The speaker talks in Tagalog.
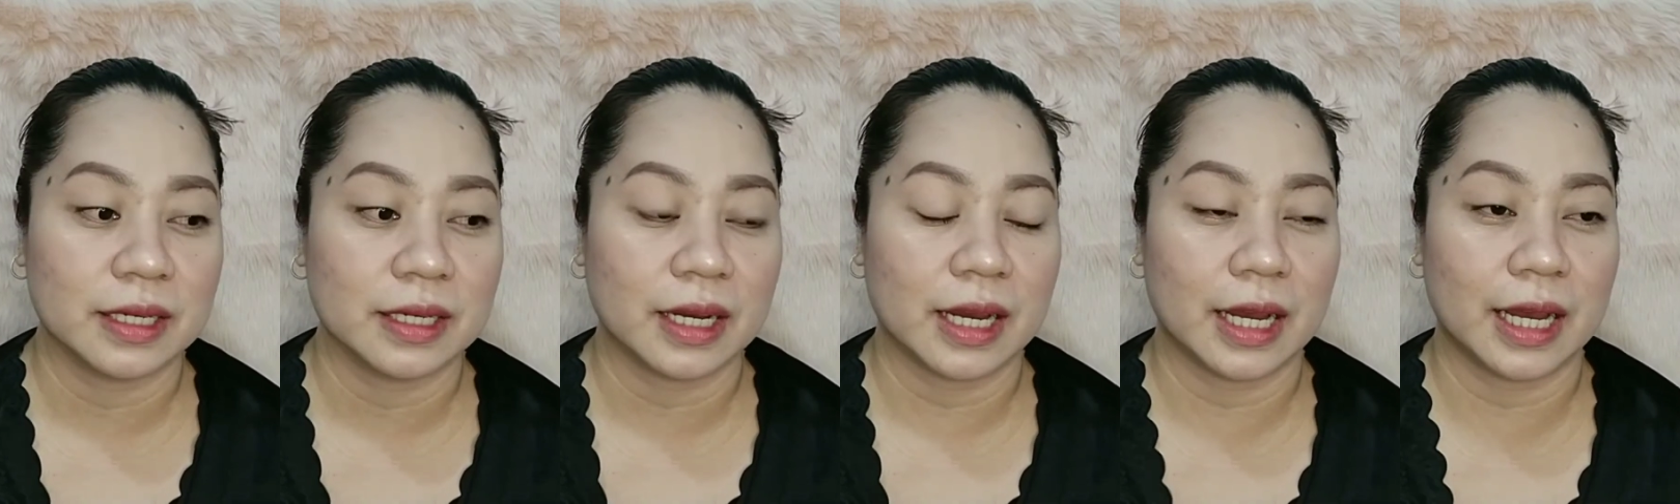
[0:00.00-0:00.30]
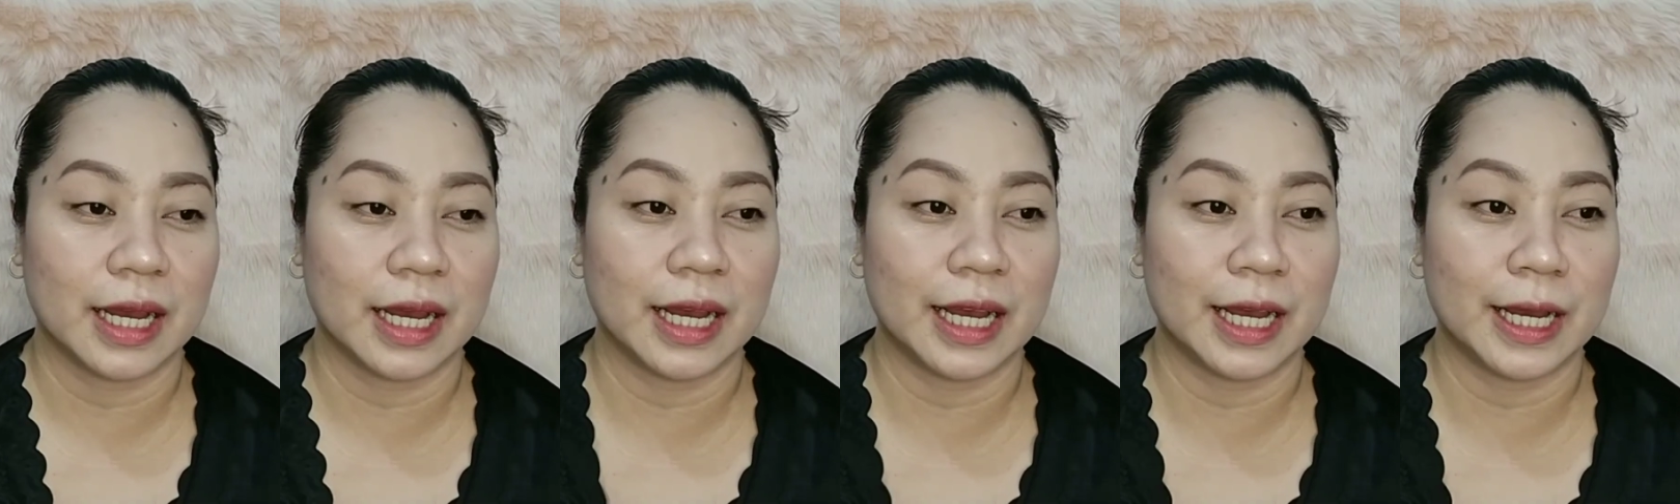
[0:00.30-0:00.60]

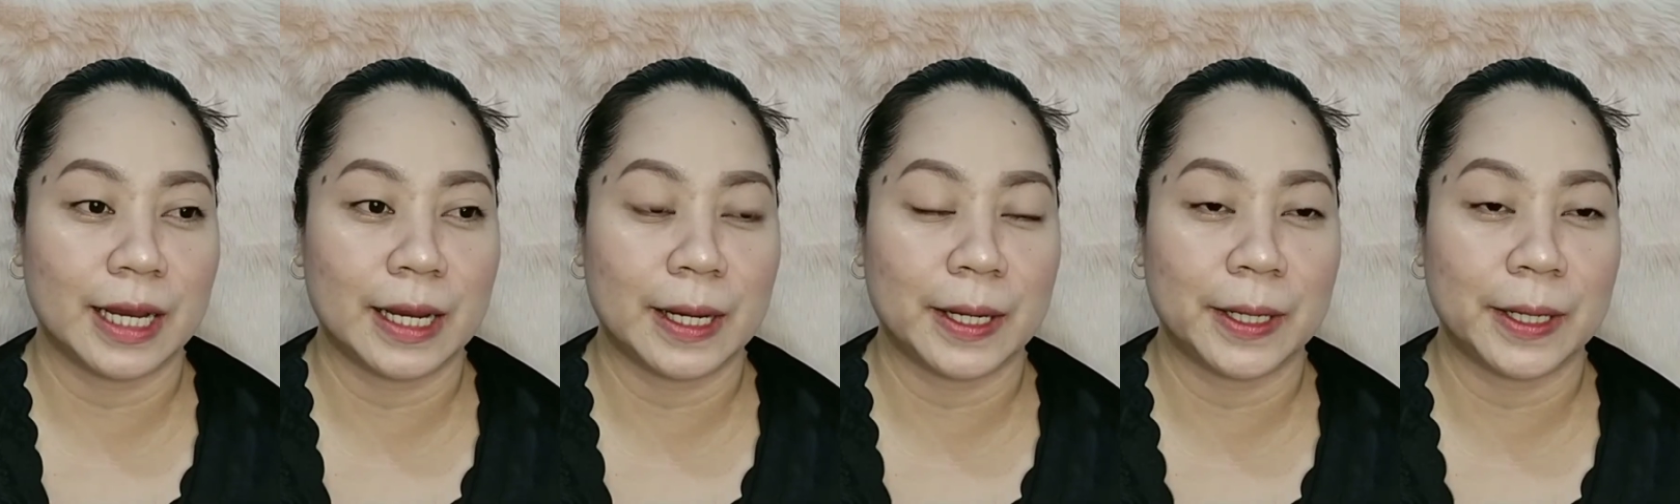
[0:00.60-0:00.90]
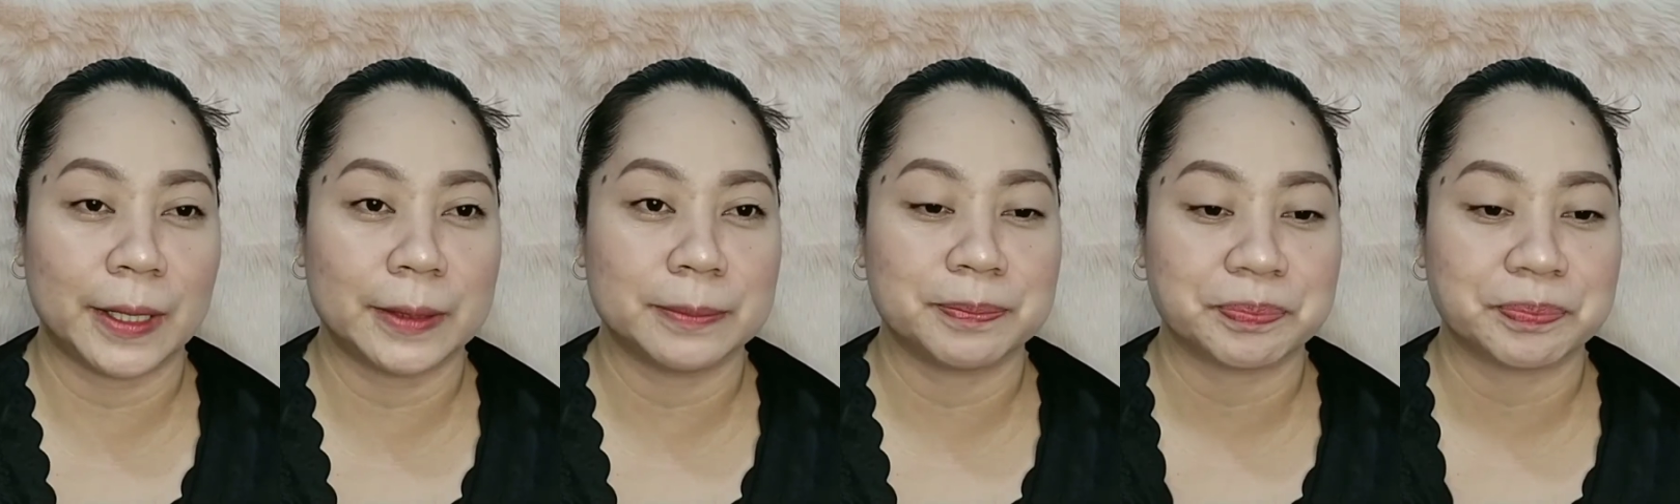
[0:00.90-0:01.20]

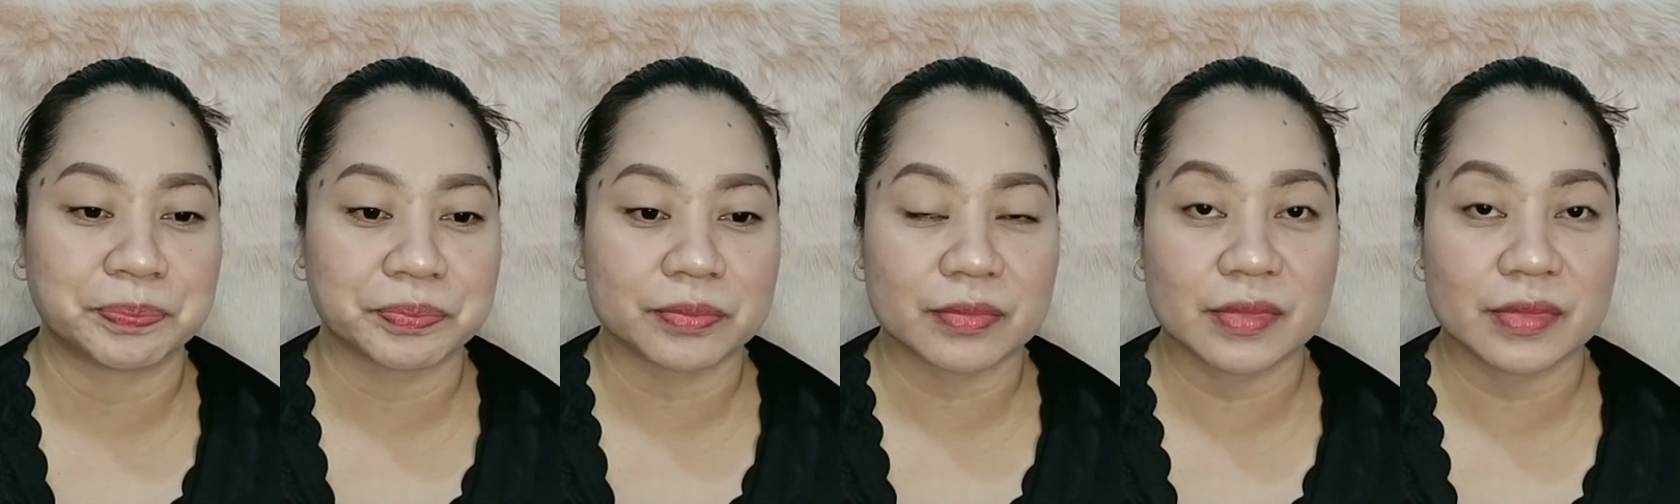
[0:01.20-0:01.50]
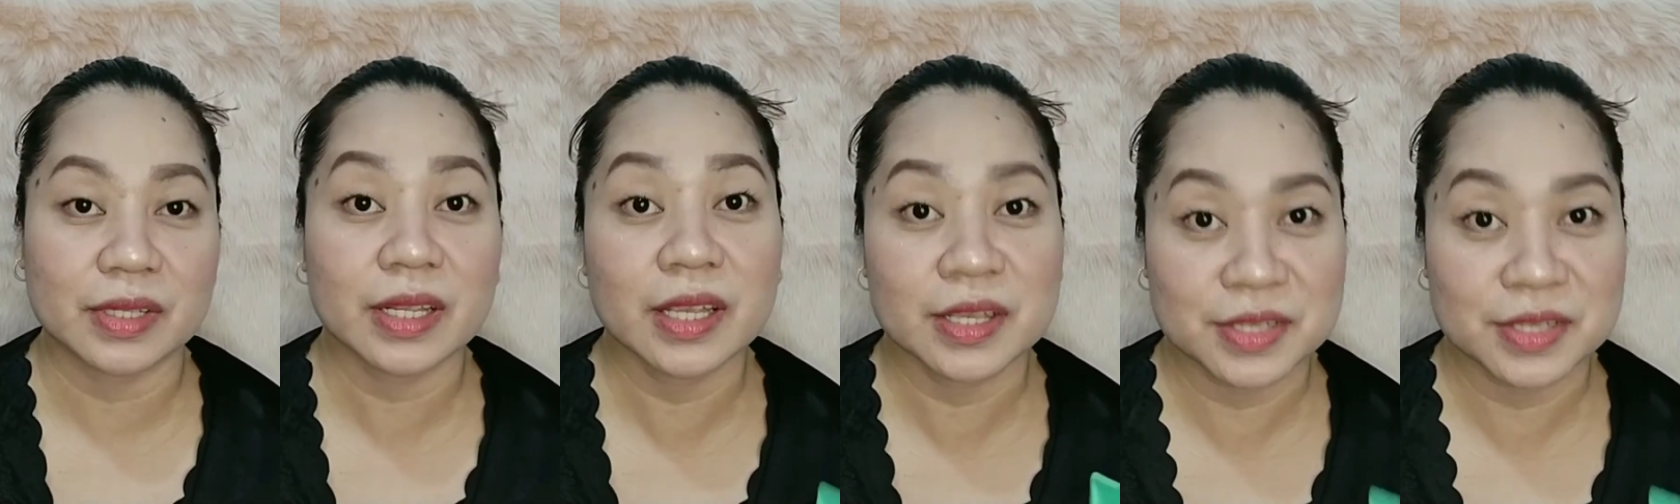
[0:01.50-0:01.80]
uh,
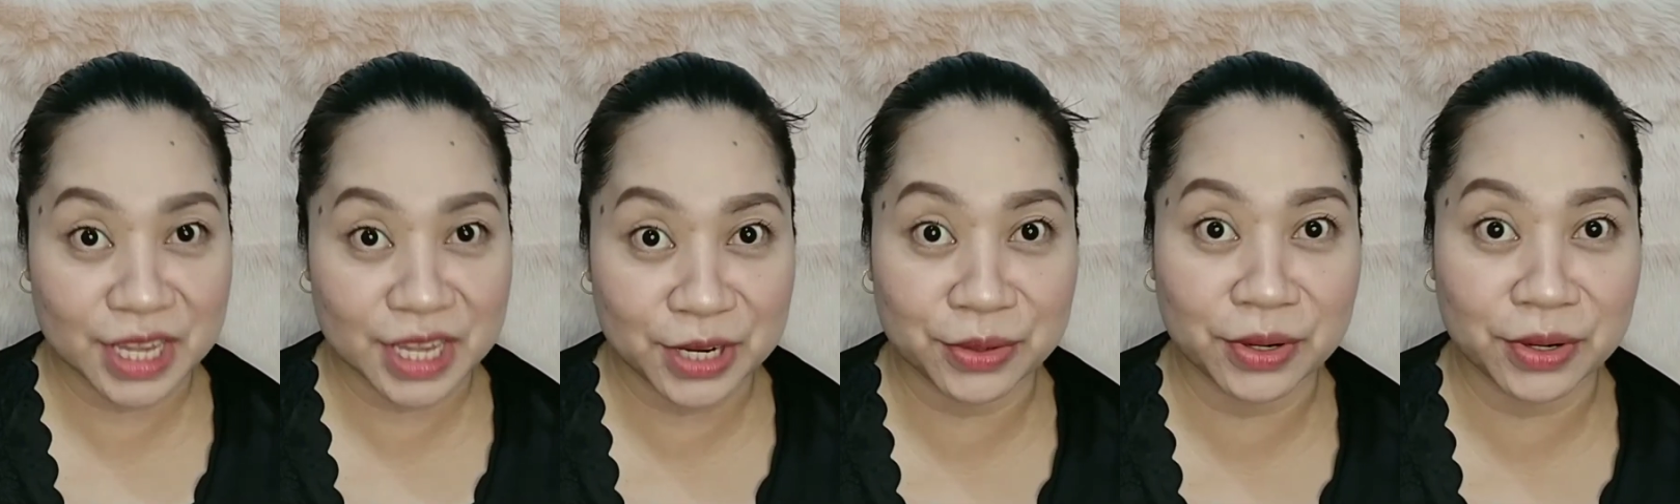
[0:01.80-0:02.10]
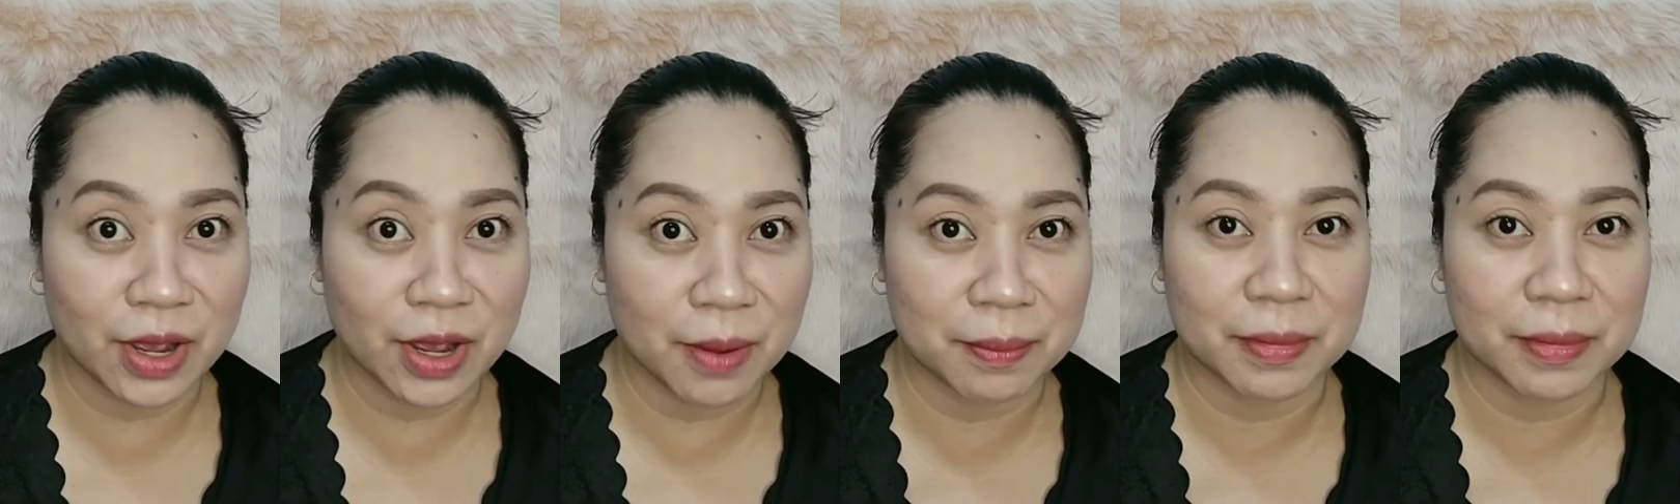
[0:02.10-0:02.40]

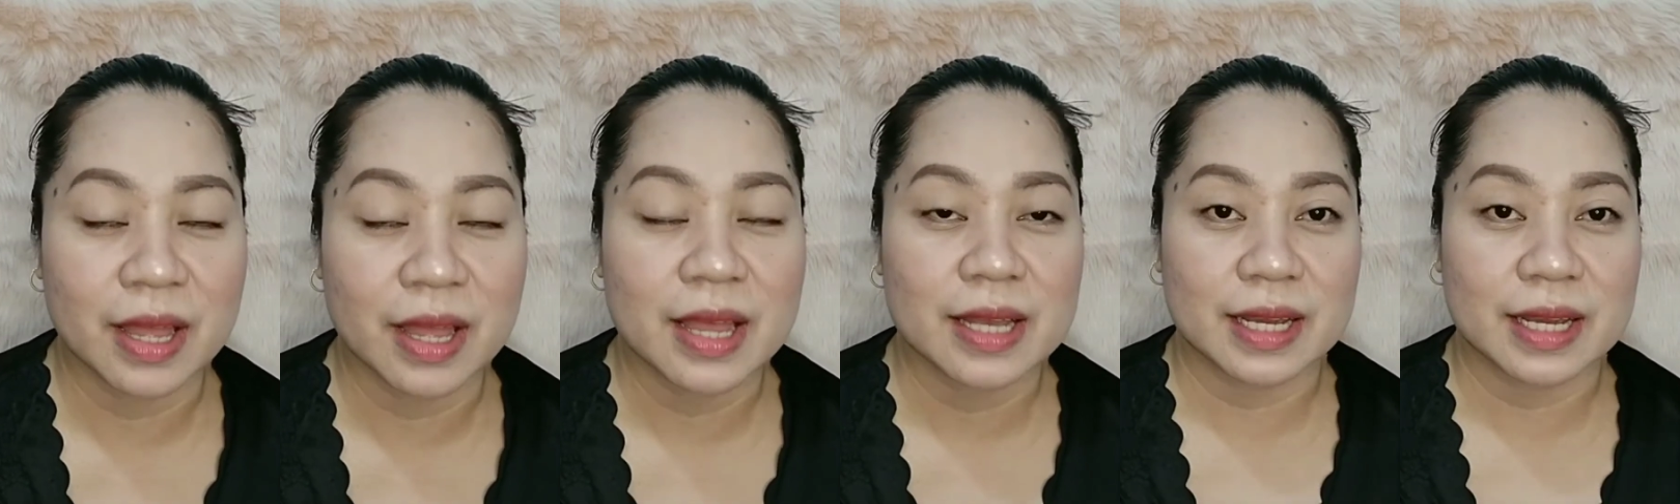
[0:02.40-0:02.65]
serum.